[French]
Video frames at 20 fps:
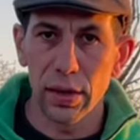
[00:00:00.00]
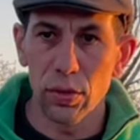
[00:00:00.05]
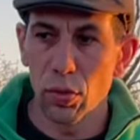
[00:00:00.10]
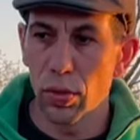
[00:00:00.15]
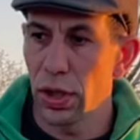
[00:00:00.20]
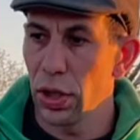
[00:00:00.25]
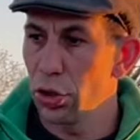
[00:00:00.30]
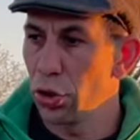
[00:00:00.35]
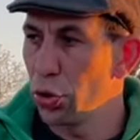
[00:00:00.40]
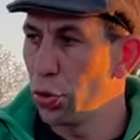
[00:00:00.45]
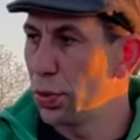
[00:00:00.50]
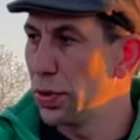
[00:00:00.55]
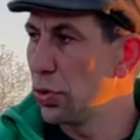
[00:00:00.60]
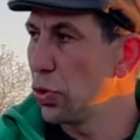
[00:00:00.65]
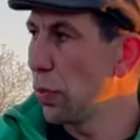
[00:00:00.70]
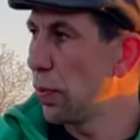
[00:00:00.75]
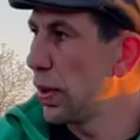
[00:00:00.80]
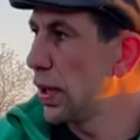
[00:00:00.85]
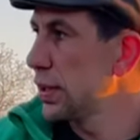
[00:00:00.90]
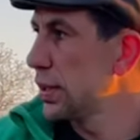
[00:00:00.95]
Donc là je suis
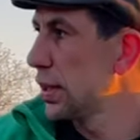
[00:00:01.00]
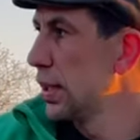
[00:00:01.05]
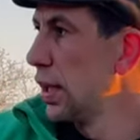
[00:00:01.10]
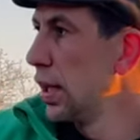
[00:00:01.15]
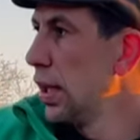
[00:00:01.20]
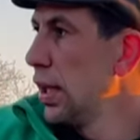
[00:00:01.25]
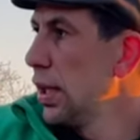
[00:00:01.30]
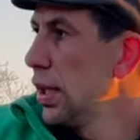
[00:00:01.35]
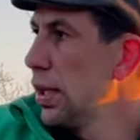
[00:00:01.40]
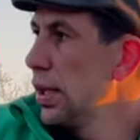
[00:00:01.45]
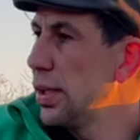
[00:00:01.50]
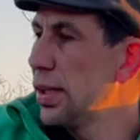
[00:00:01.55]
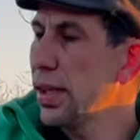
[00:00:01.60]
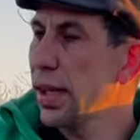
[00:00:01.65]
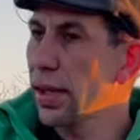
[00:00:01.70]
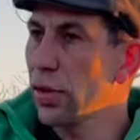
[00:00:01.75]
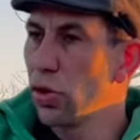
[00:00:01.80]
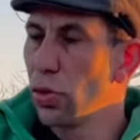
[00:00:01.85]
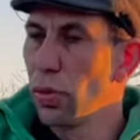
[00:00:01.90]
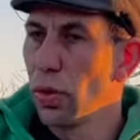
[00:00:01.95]
sur place et
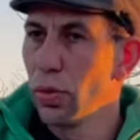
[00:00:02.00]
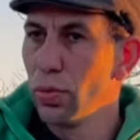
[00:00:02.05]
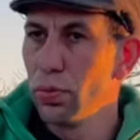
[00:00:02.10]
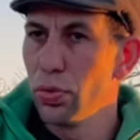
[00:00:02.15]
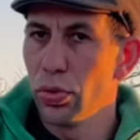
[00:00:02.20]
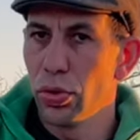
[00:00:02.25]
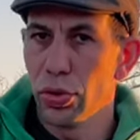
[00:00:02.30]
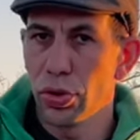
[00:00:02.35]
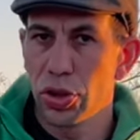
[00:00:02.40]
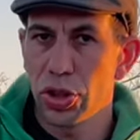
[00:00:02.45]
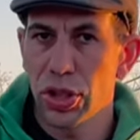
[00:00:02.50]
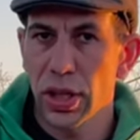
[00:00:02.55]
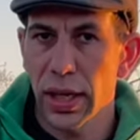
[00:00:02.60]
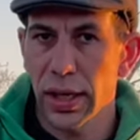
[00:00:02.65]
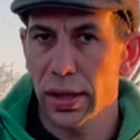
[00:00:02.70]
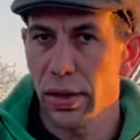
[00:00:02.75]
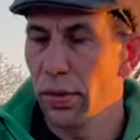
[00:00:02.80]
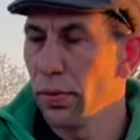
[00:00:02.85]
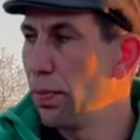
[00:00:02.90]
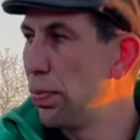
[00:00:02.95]
directement au bout de
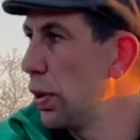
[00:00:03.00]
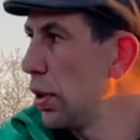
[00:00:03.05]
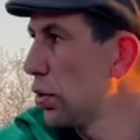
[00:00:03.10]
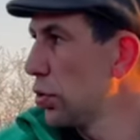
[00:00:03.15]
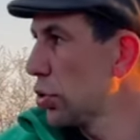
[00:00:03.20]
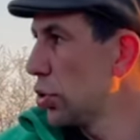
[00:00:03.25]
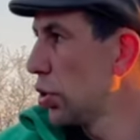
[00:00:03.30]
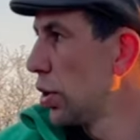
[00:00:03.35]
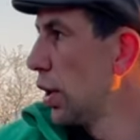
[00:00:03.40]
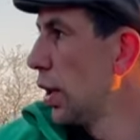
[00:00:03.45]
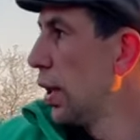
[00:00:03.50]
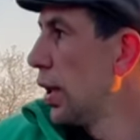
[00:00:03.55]
chaque planche,